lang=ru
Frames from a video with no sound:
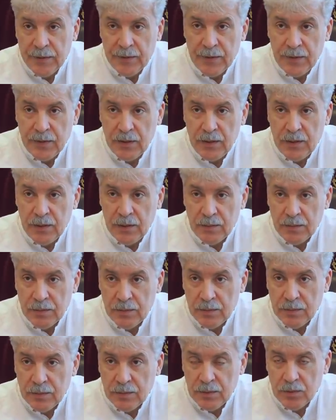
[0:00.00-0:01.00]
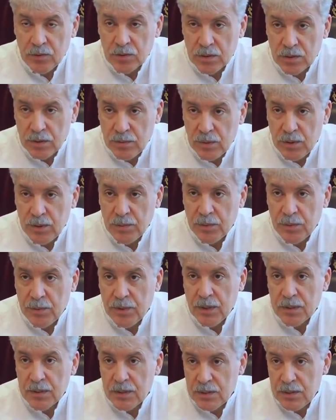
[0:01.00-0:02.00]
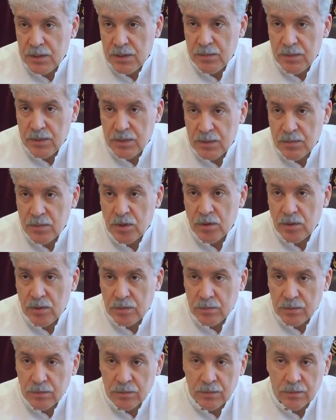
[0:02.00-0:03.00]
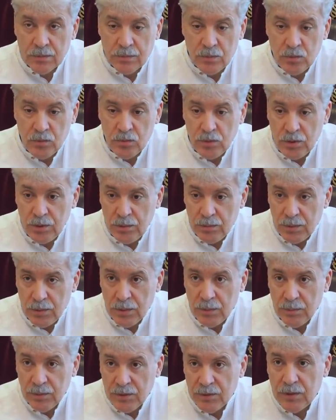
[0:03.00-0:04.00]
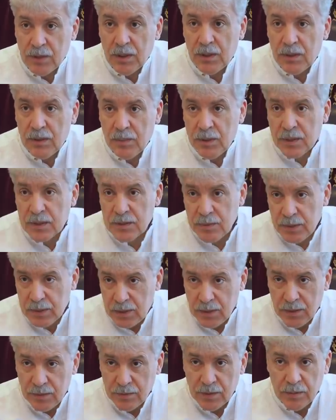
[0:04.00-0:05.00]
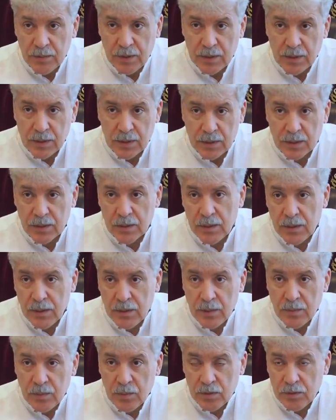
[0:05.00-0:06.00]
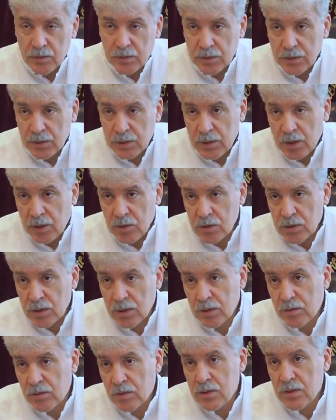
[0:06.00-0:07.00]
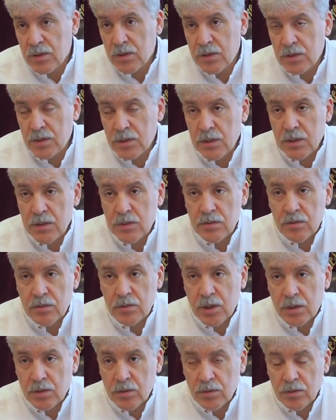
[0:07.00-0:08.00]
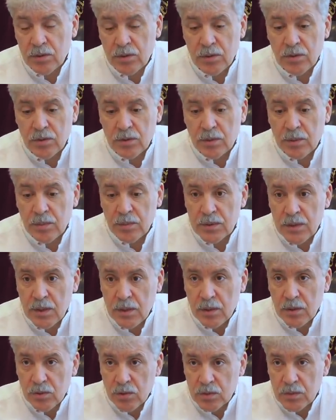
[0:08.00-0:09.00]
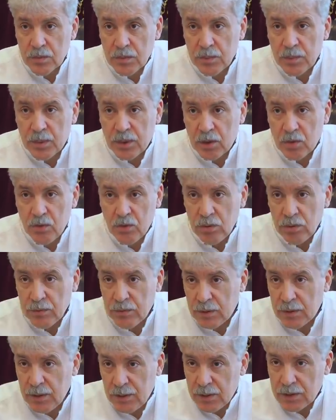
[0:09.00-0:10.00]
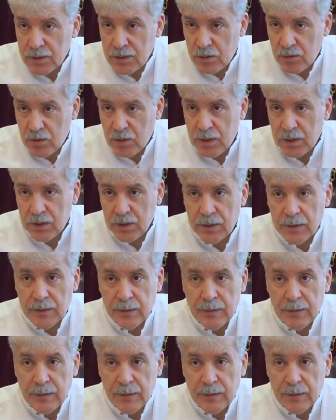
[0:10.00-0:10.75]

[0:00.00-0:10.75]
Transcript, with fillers: и вынуждены были поменяться с ними землей. Ну и мы им говорили, ребят, смотрите внимательно – под вот этой дорожкой, которая через железную дорогу идет, обязательно должен быть прокол, и вода должна уходить.